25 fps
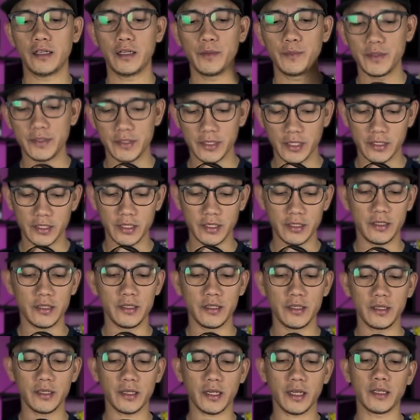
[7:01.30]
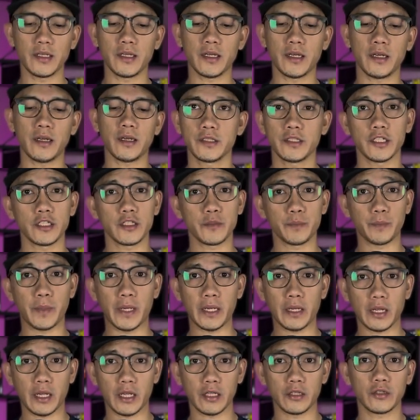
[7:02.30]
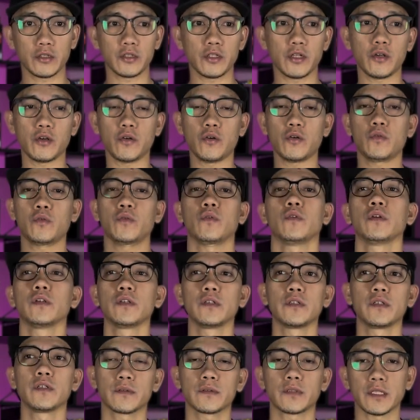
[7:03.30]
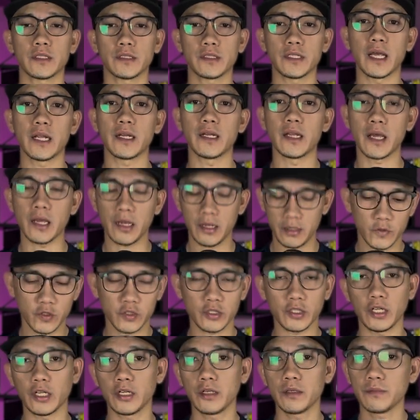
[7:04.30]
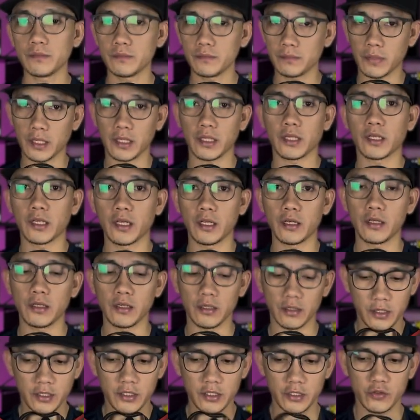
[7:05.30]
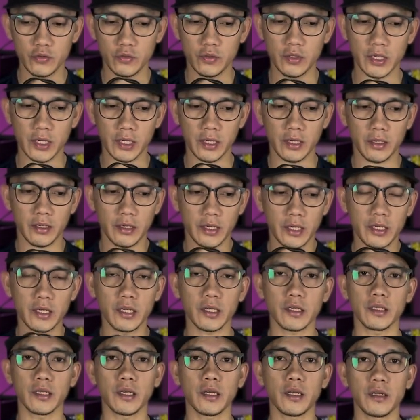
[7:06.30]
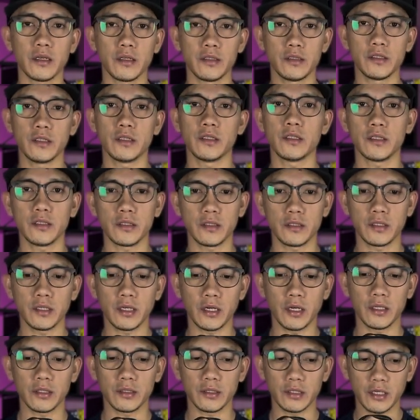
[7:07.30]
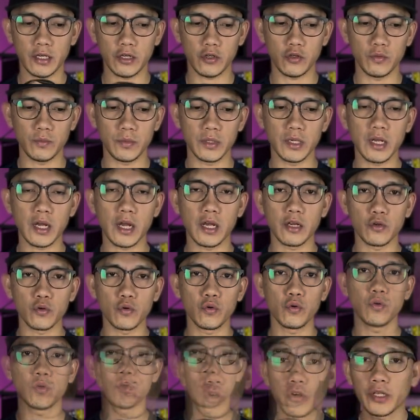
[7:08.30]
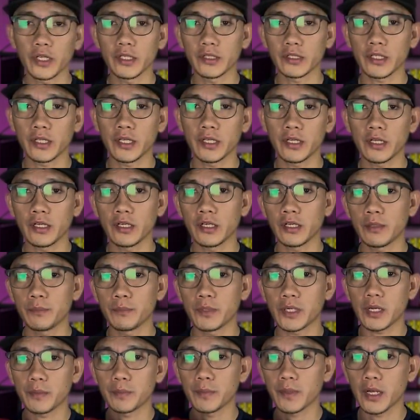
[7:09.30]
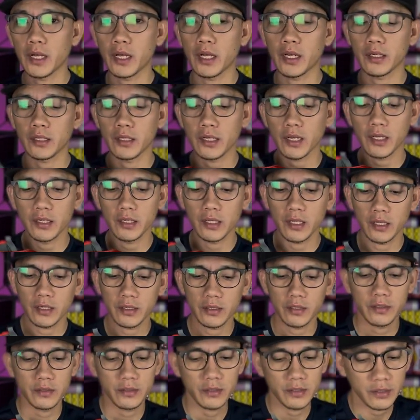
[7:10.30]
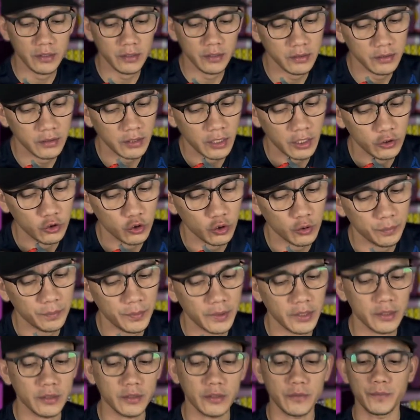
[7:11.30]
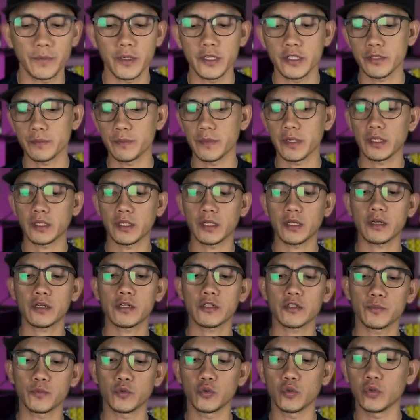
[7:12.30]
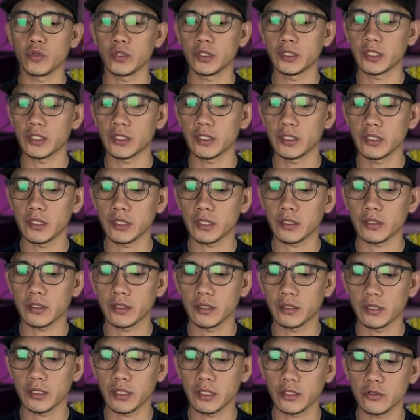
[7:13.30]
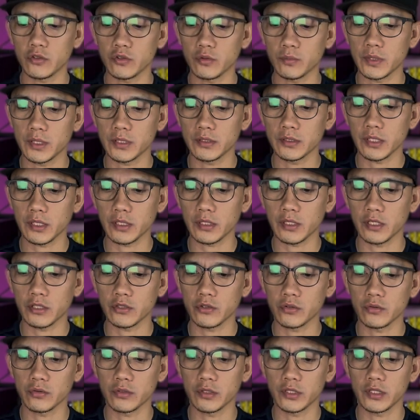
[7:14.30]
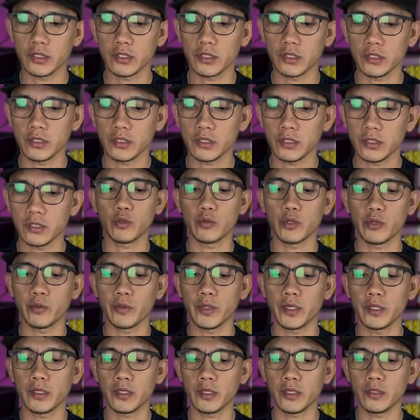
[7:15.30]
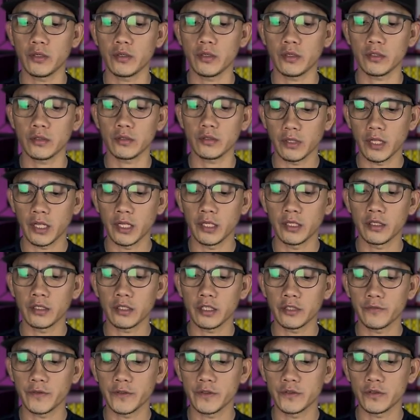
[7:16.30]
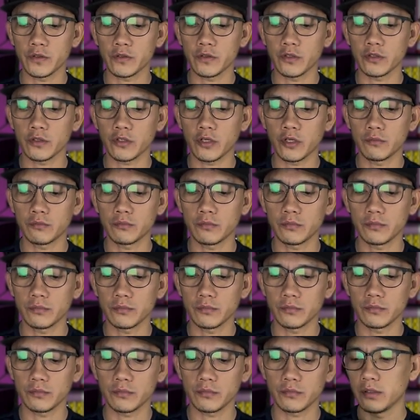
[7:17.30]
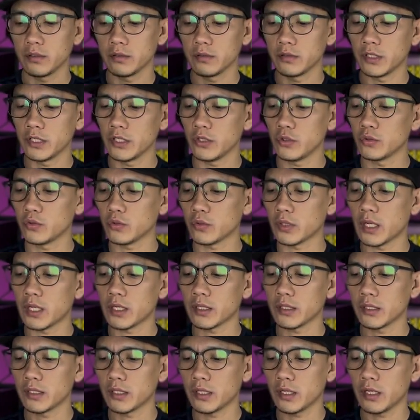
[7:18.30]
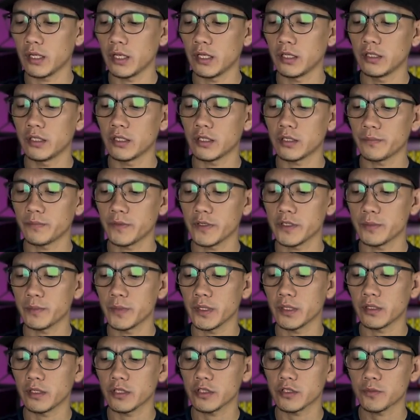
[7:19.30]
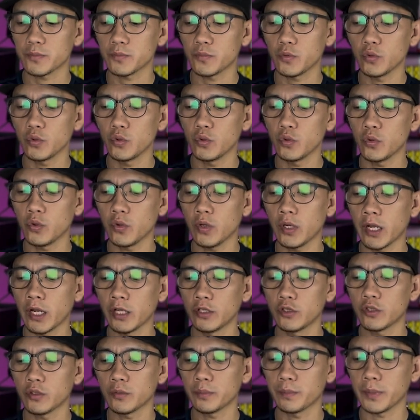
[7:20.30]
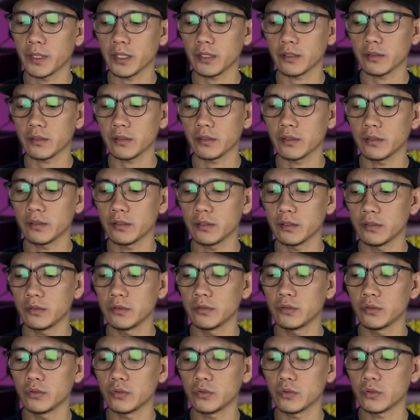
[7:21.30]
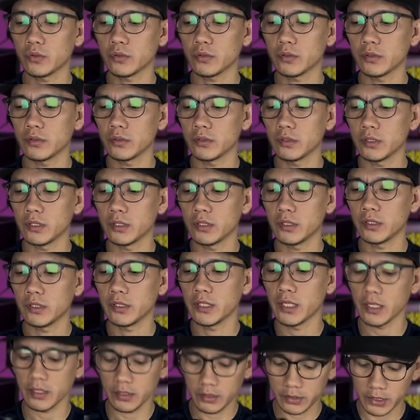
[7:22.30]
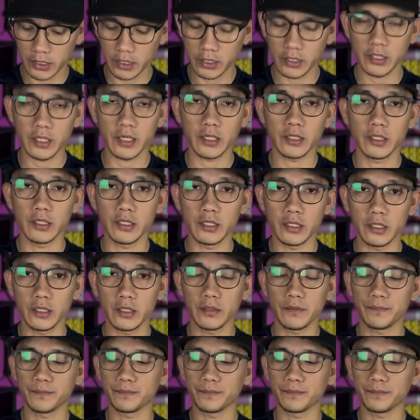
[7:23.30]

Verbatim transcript: ini bisa jadi kayak chest pack atau tas dada terus kalian pakai keril ini juga enak ya di sini nggak terlalu mengganggu oke yang terakhir adalah berapa harga dari hydropack pacemaker 10 liter ini kita coba cek langsung di www.egeradventure.com jadi untuk harga Eiger pacemaker 10 hydropack untuk uh, yang seri yang ini